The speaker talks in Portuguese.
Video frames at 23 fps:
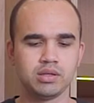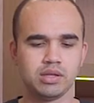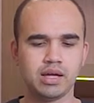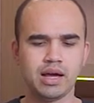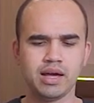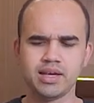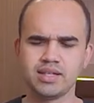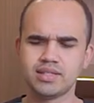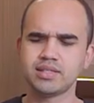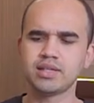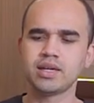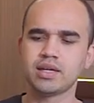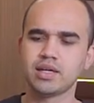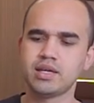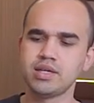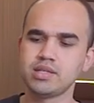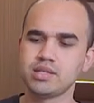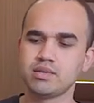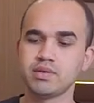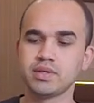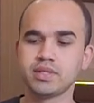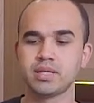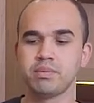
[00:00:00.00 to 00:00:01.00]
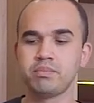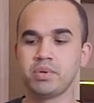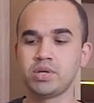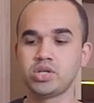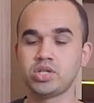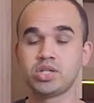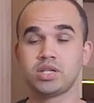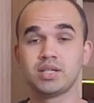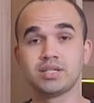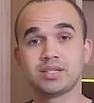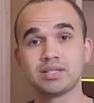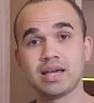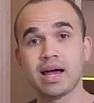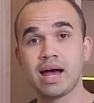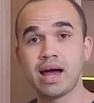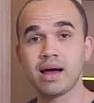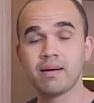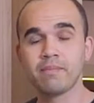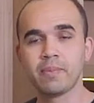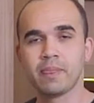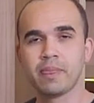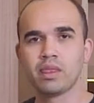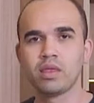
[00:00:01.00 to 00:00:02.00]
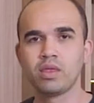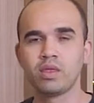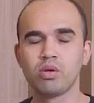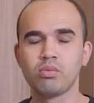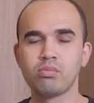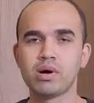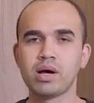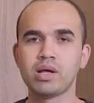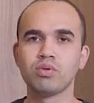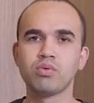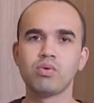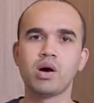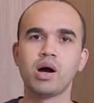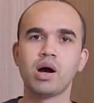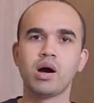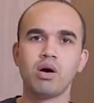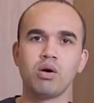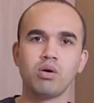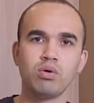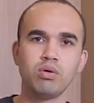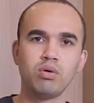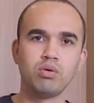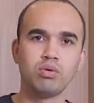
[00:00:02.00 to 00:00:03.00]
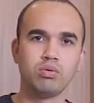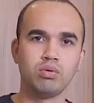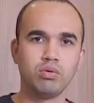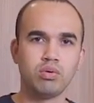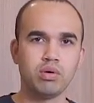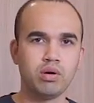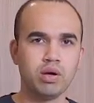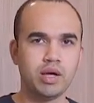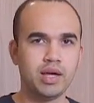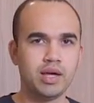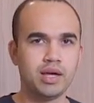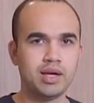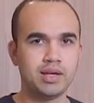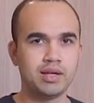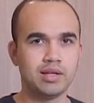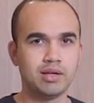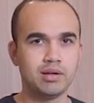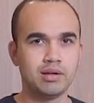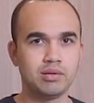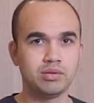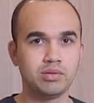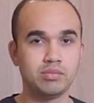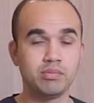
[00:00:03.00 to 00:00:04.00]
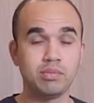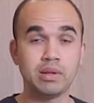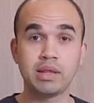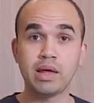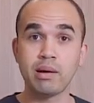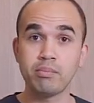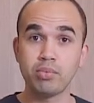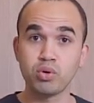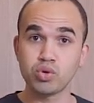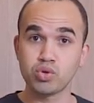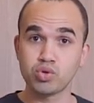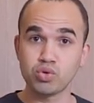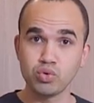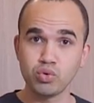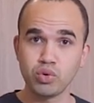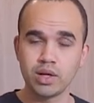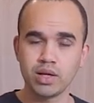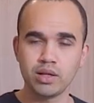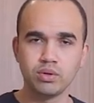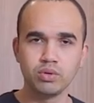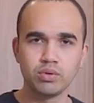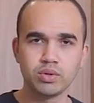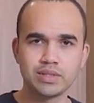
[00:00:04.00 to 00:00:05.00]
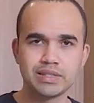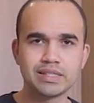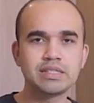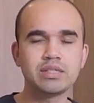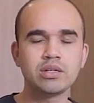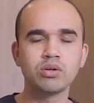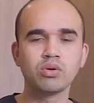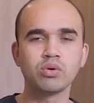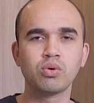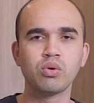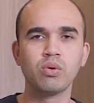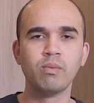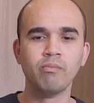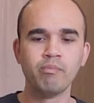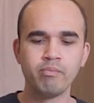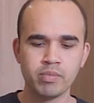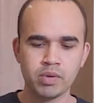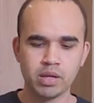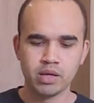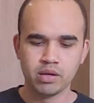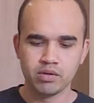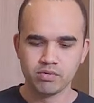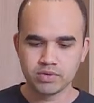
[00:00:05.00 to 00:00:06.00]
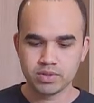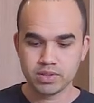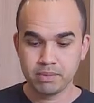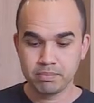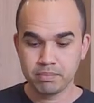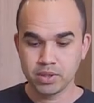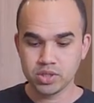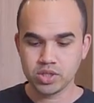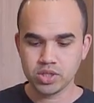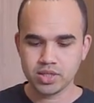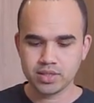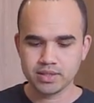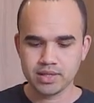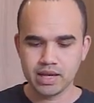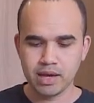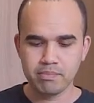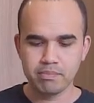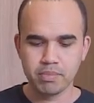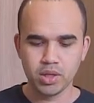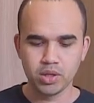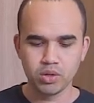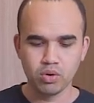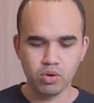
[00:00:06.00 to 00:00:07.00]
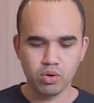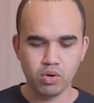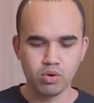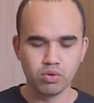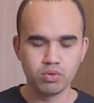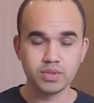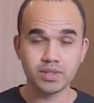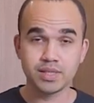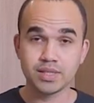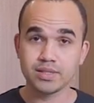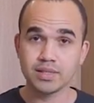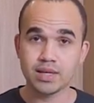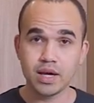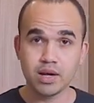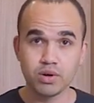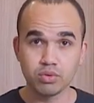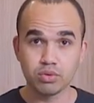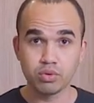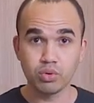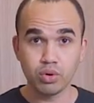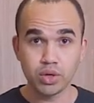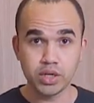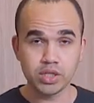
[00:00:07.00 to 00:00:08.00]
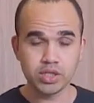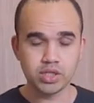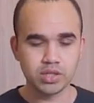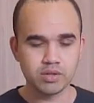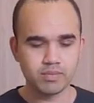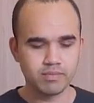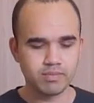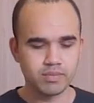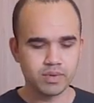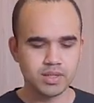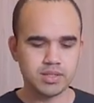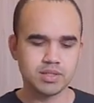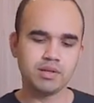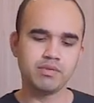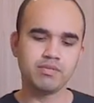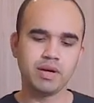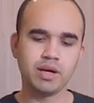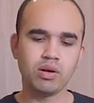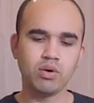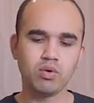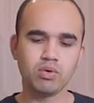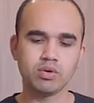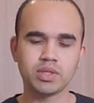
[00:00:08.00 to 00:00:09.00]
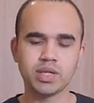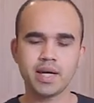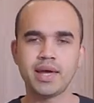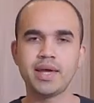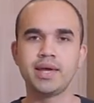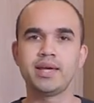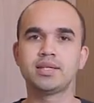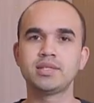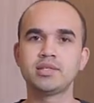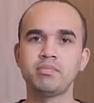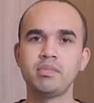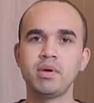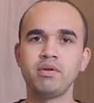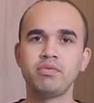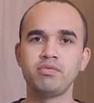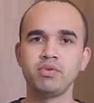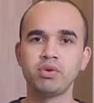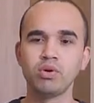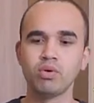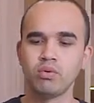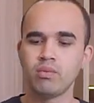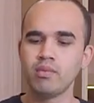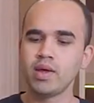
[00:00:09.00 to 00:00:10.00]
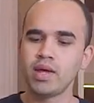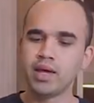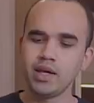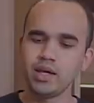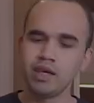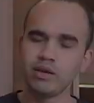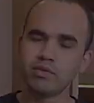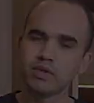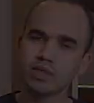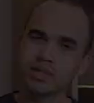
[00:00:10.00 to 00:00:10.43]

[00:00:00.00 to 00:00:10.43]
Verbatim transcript: tá? Esse daqui, se você pesquisar no manual, é, na brochura Look 5, você pesquisar pelo 1102, você vai encontrar esse perfil e